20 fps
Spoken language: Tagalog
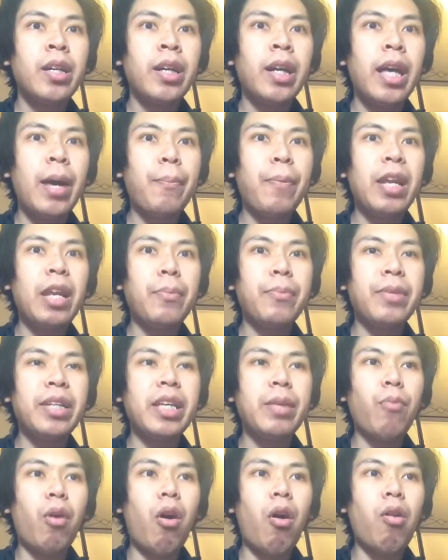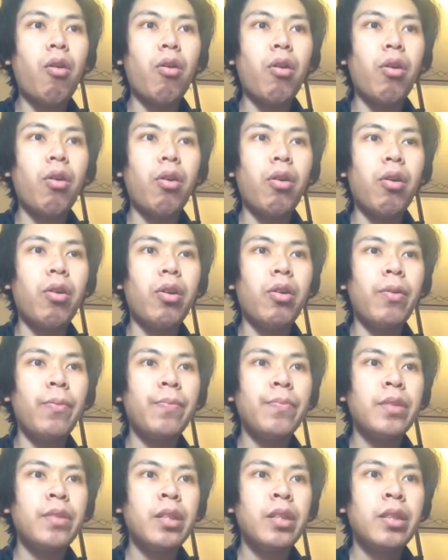Kaya palamigin mo ako ho.
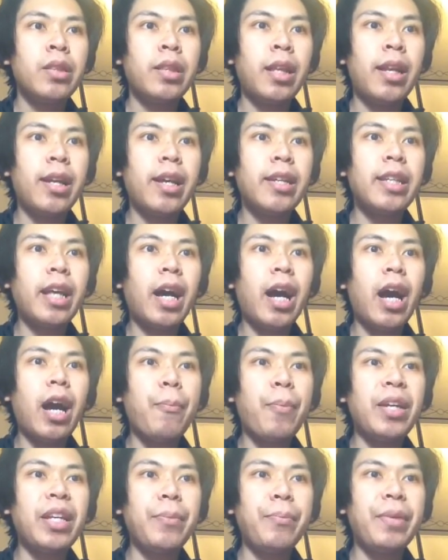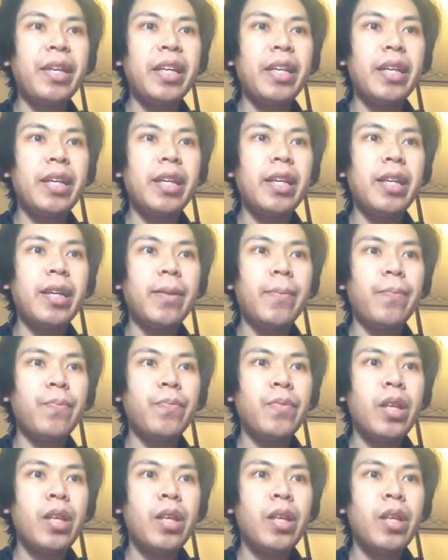Talaga nakakapanabihik.